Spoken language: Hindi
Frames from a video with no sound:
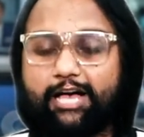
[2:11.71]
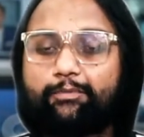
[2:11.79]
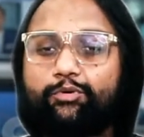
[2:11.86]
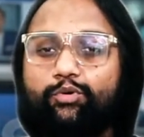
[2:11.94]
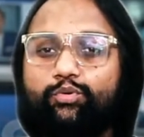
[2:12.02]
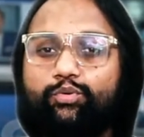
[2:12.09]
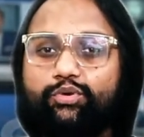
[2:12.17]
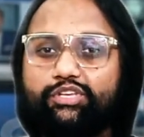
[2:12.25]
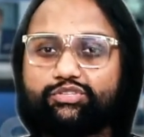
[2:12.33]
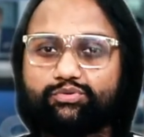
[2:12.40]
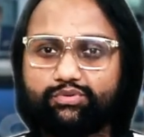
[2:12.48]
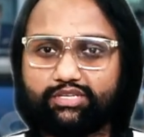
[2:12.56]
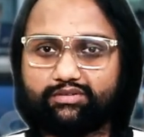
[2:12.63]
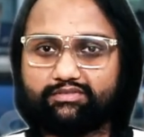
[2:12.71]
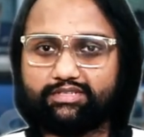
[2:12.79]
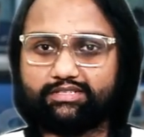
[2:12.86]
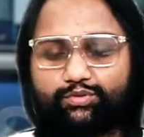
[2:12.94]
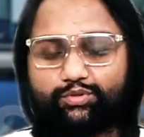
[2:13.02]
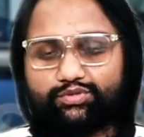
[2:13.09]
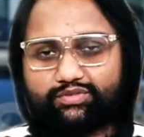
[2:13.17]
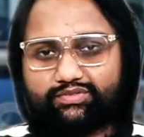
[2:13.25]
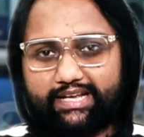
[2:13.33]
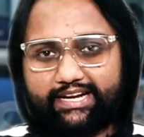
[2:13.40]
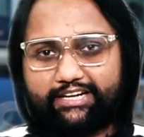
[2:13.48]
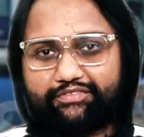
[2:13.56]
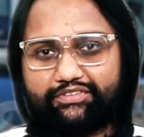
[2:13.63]
आपको कोई इशू नहीं होगा दोस्तों
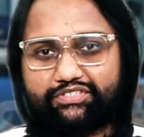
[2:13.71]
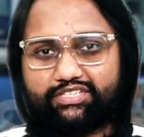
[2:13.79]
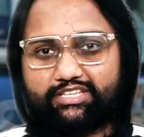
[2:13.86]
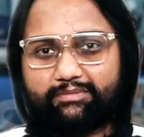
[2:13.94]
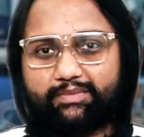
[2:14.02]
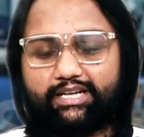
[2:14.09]
सेकंड फीचर की